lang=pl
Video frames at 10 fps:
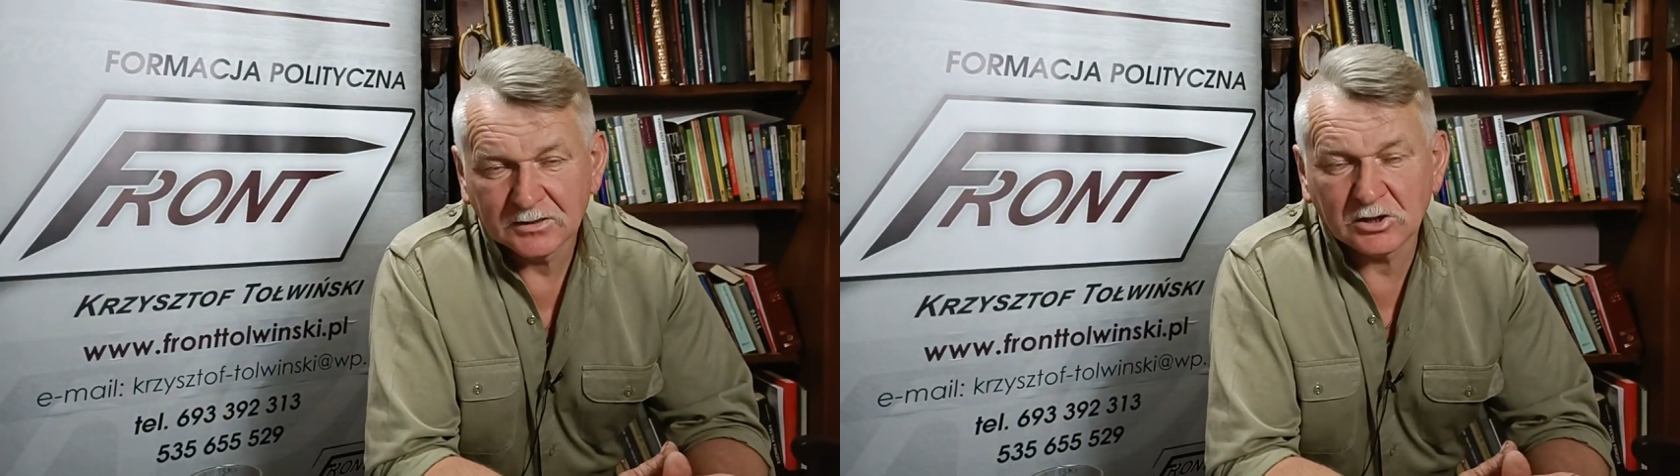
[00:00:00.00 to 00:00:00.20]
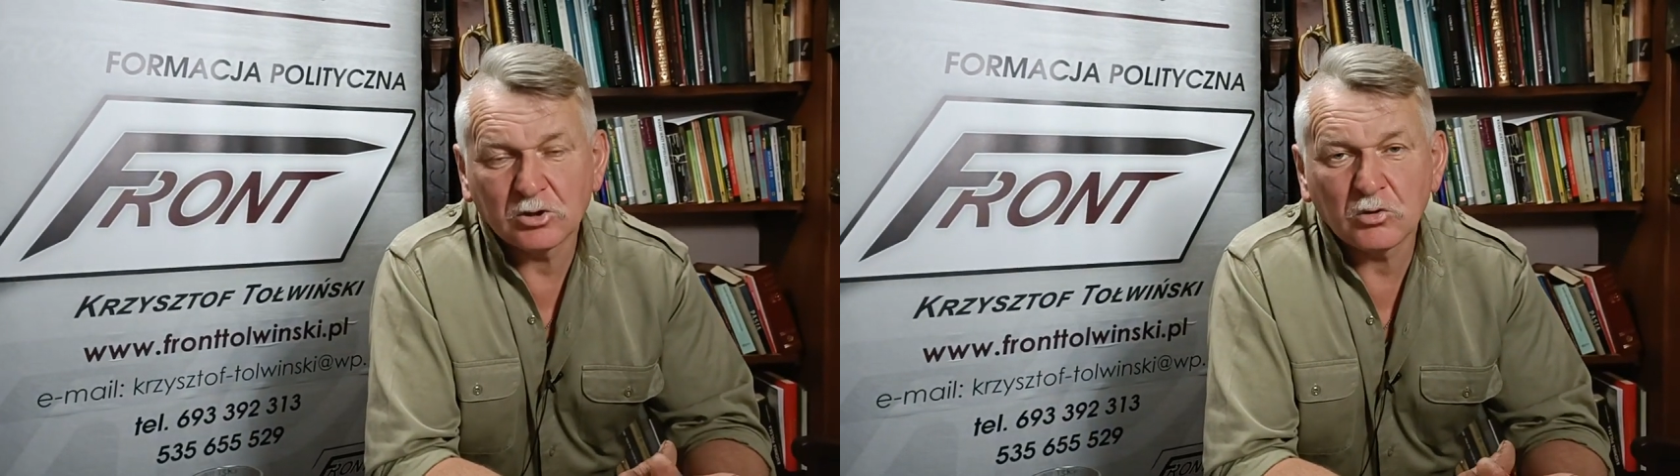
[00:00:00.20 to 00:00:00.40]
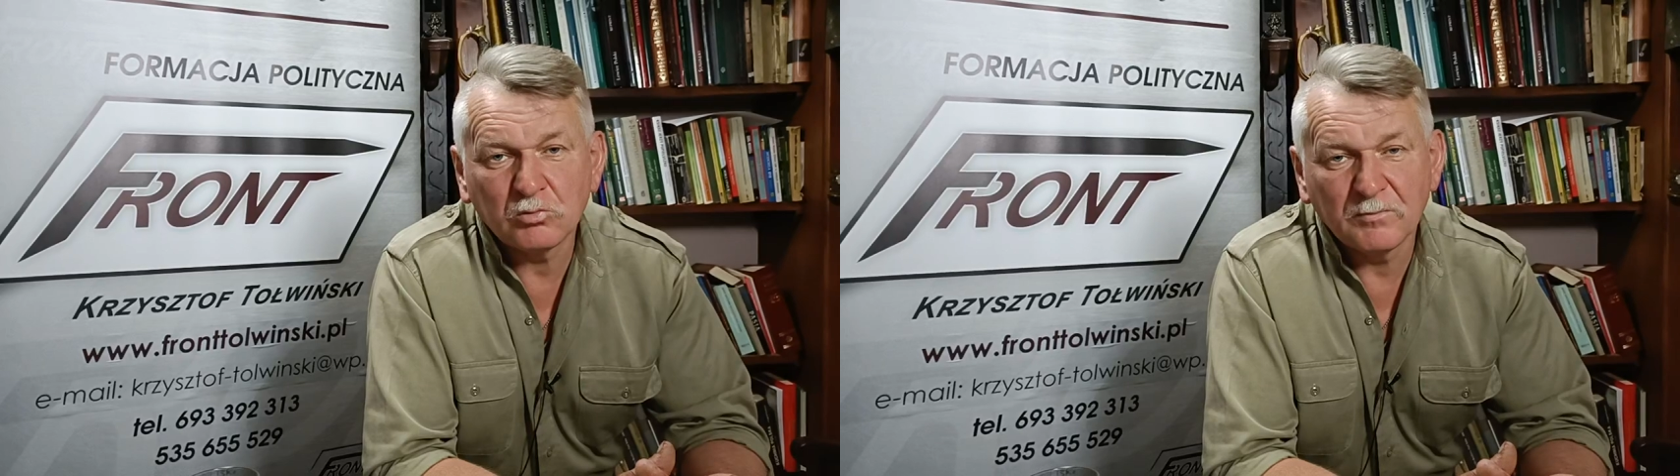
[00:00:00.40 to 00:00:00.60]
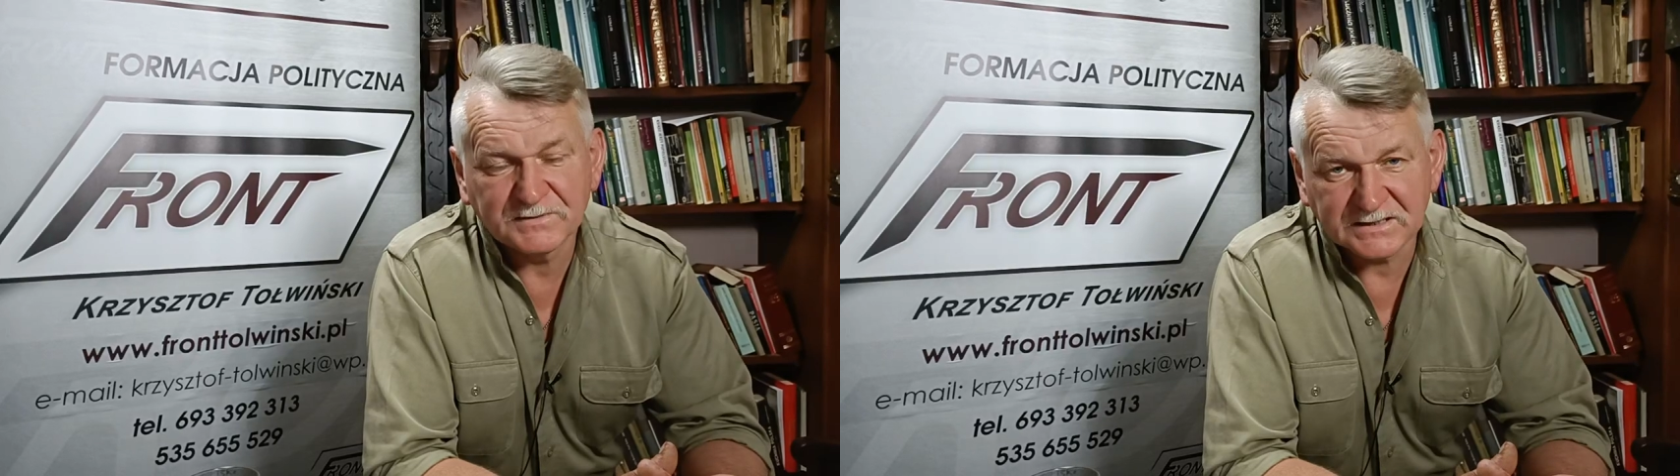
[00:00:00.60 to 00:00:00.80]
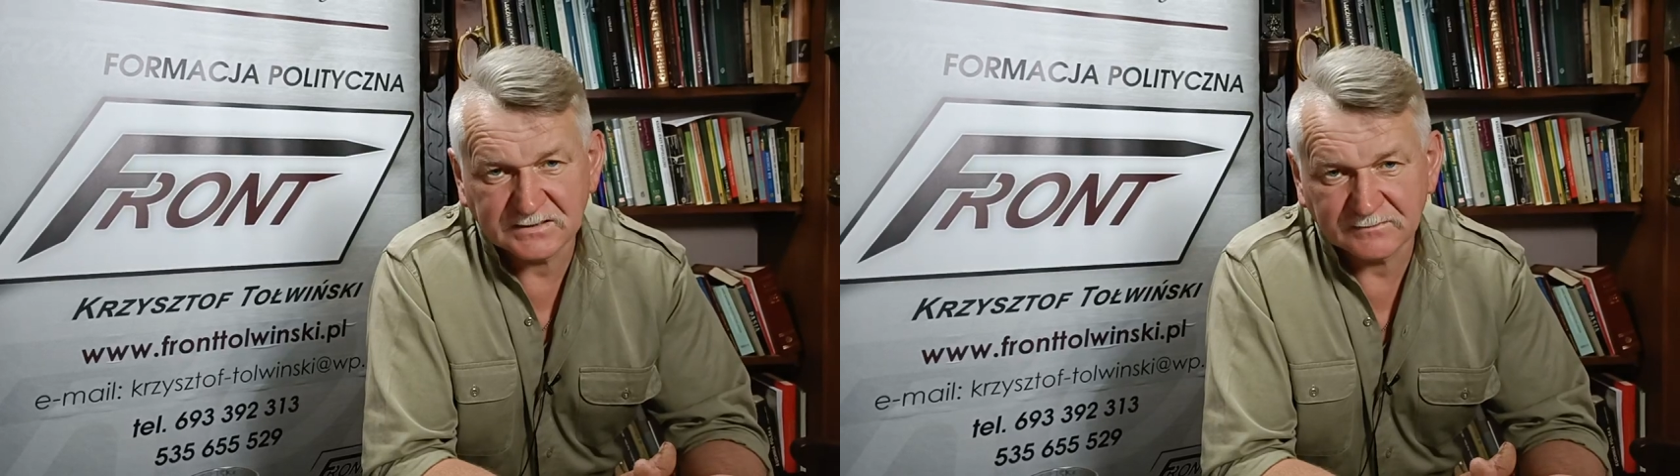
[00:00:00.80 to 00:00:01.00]
tylko
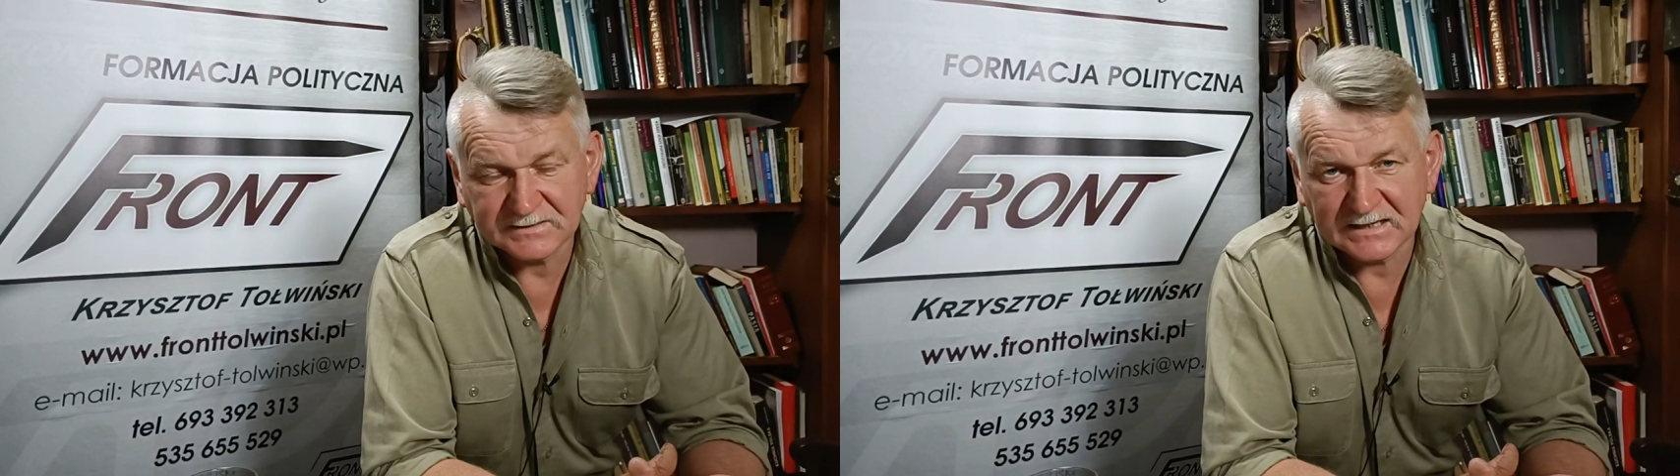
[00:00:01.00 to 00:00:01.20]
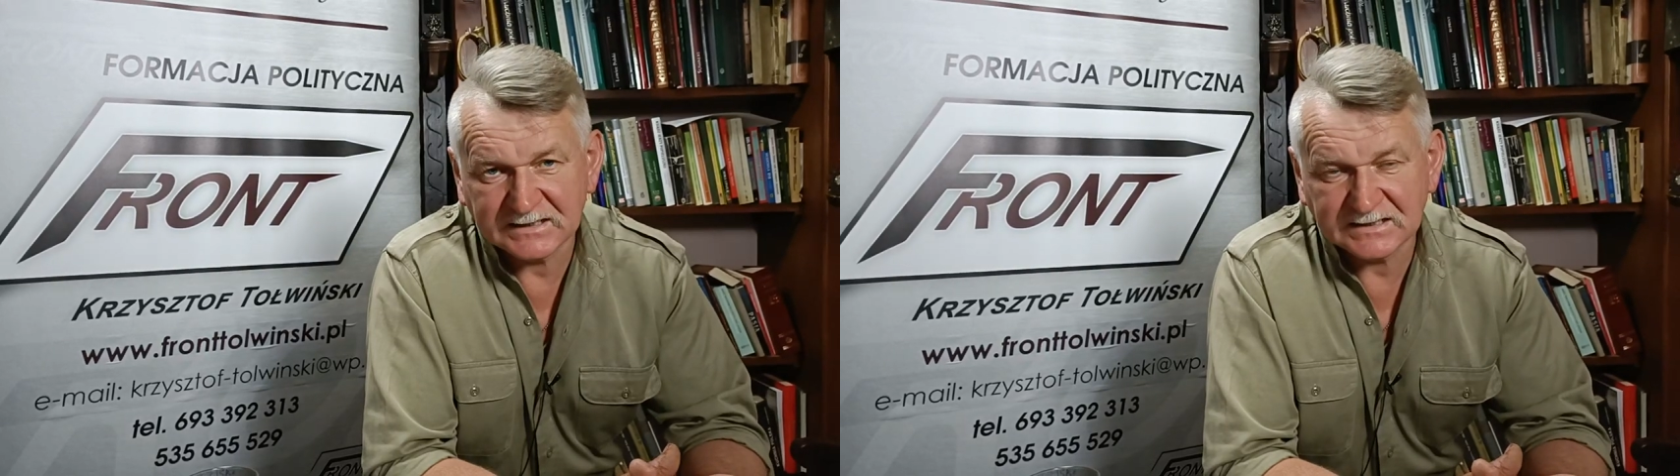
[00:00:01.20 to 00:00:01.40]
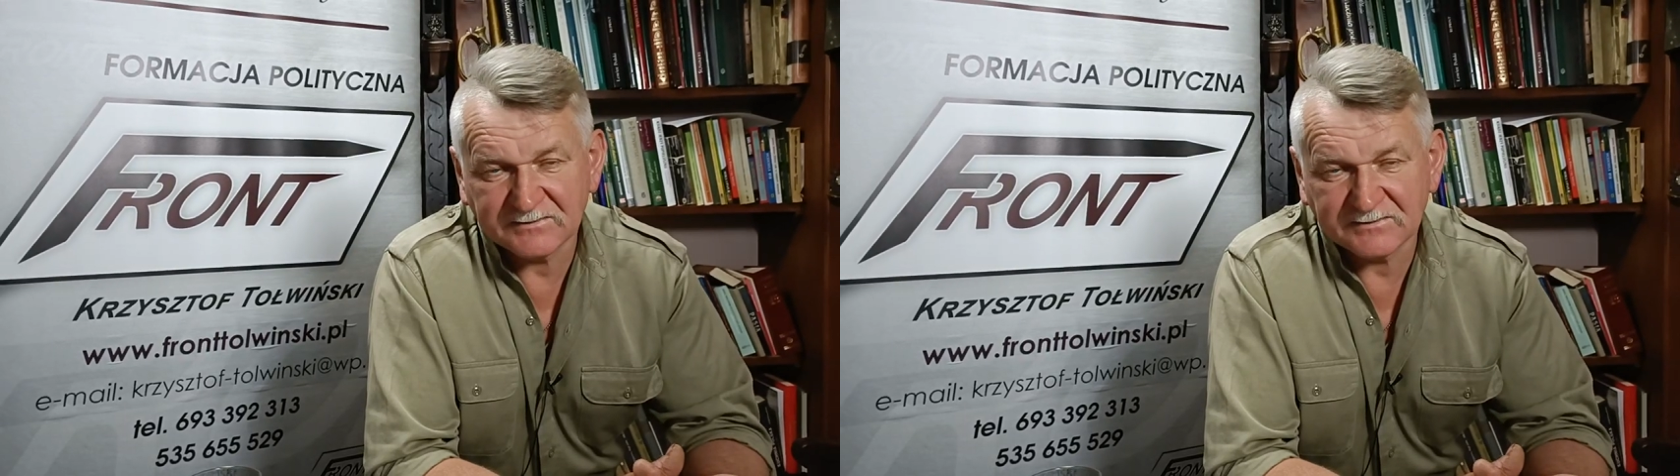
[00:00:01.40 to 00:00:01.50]
głupcy są w stanie